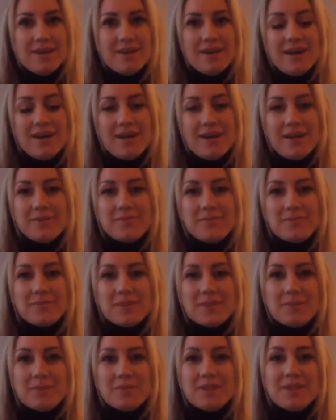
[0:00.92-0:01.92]
Hi,
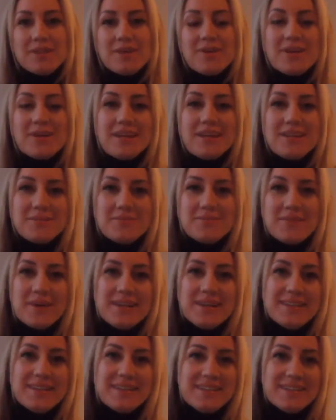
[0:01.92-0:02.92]
ich möchte auch gerne
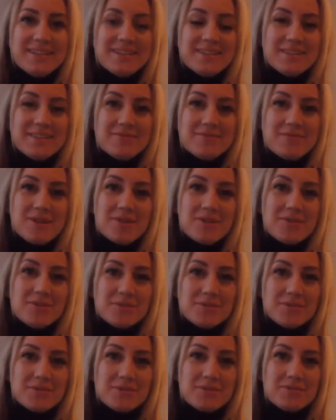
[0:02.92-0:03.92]
meine äh,
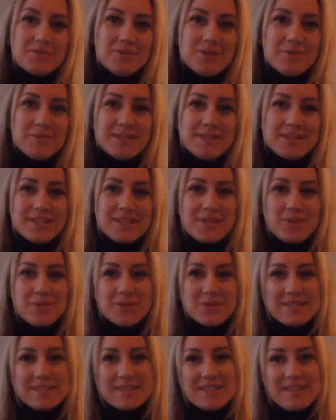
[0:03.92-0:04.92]
Erfahrung zu Philipp Lang seinen
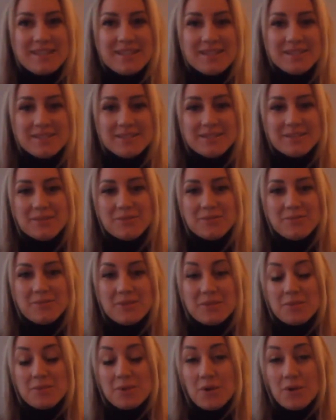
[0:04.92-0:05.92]
Kurs teilen.
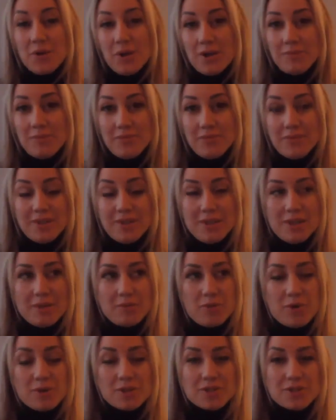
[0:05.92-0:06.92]
Ähm, ich bin neu in
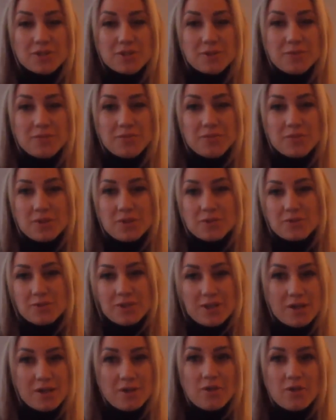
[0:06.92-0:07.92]
der Branche,
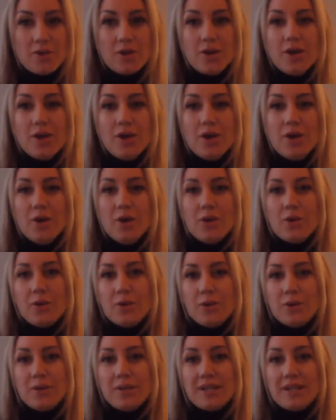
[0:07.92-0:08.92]
total neu
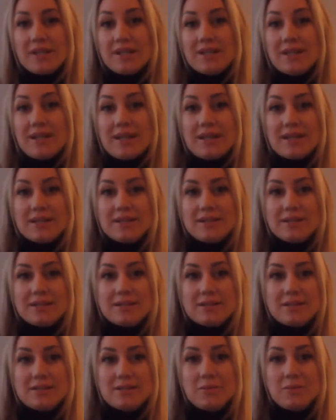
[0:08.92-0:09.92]
und hatte nach
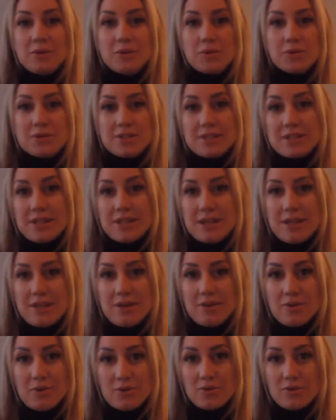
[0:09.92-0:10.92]
äh, ziemlich kurzer
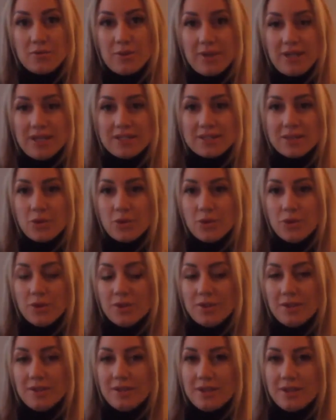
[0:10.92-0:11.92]
Zeit auch schon meinen ersten
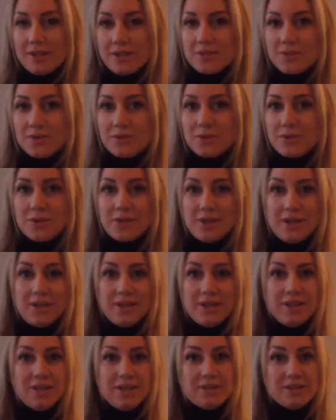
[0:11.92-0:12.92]
Kunden. Also
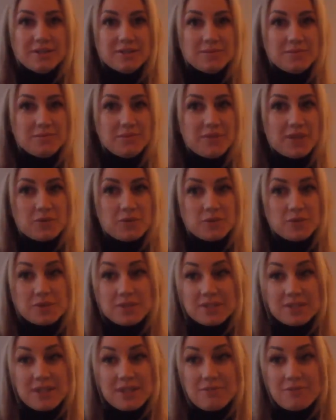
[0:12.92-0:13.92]
ähm, der
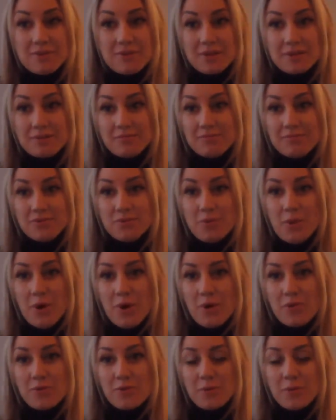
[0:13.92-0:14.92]
Kurs ist einfach
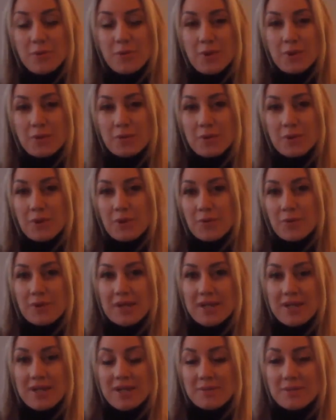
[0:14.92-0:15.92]
super aufgebaut. Man
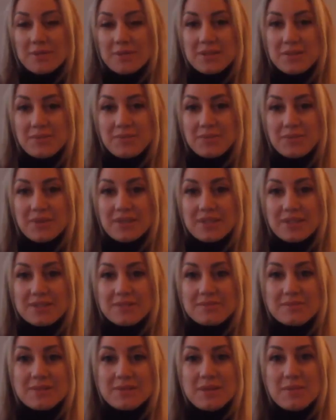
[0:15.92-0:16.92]
kommt klar mit dem
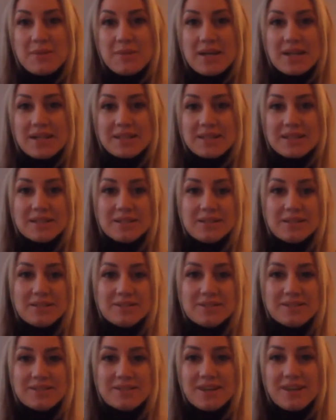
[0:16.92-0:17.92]
ganzen Thema da
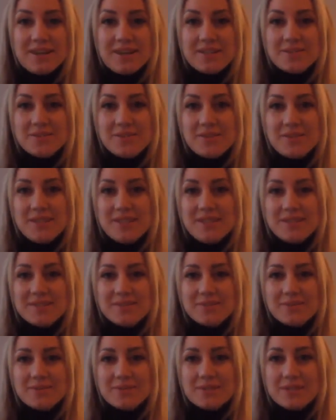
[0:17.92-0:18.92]
drin, sich da
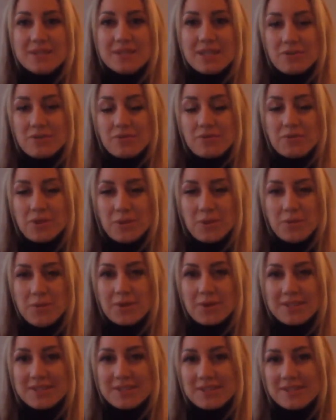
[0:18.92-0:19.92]
reinzulesen und hat auch wirklich
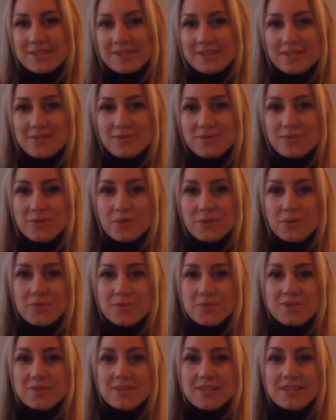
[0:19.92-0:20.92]
Bock, das alles dann sofort
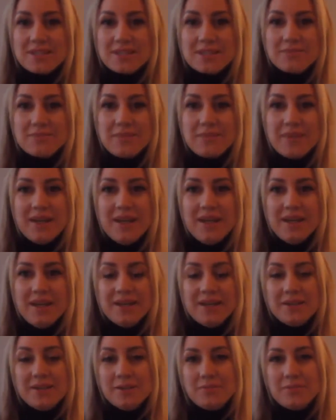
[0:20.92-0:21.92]
umzusetzen.
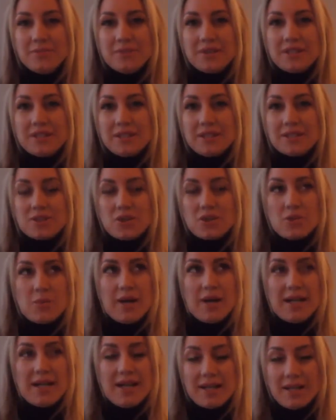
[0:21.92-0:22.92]
Ähm, ich hatte schon
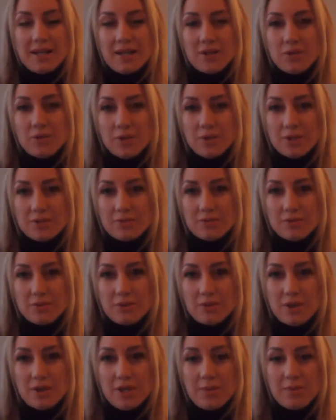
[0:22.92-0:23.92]
mal einen anderen Kurs
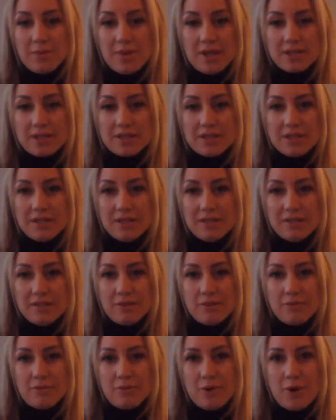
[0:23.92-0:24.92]
für
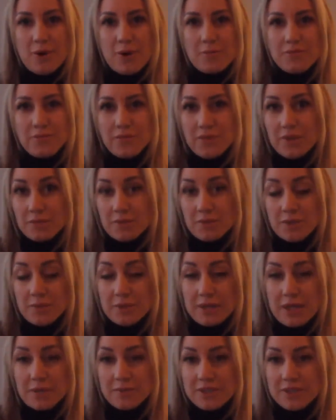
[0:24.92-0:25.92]
Online-Marketing erworben.
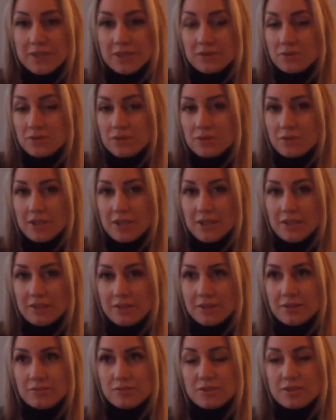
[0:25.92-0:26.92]
damit kam ich nicht so
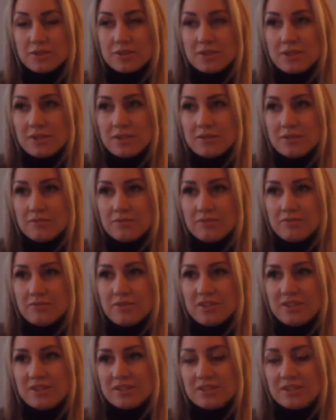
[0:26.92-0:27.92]
zurecht. Ich wusste nicht,
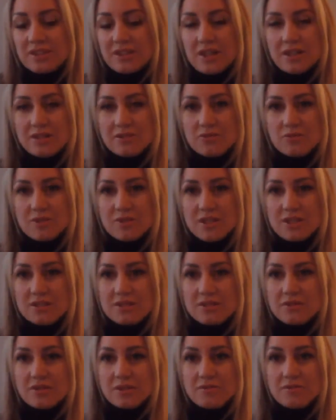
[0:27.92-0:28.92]
wie ich das dann alles
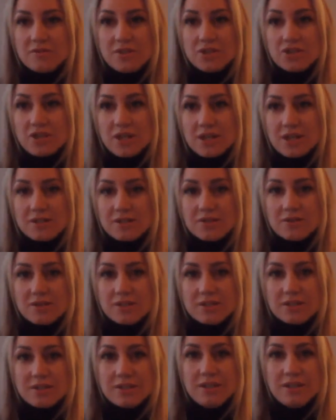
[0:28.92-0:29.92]
umsetzen sollte, wie ich starten
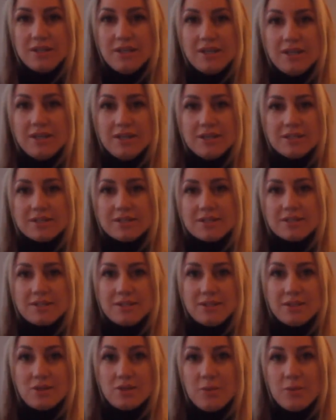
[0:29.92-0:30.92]
sollte. Das ist
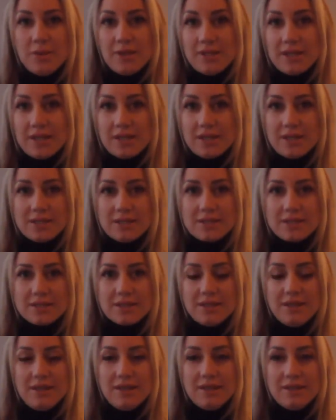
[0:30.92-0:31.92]
hier komplett
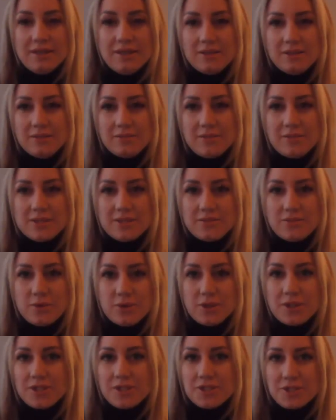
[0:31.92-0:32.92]
anders. Ähm, es ist
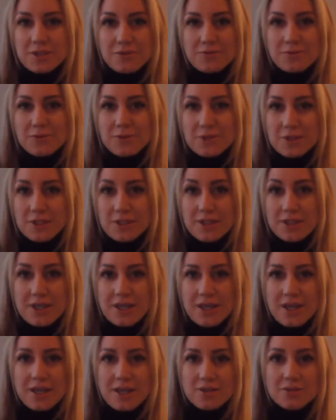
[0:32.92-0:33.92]
wirklich eine
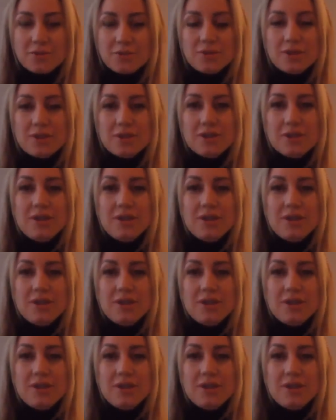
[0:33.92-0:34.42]
Schritt-für-Schritt-Anleitung.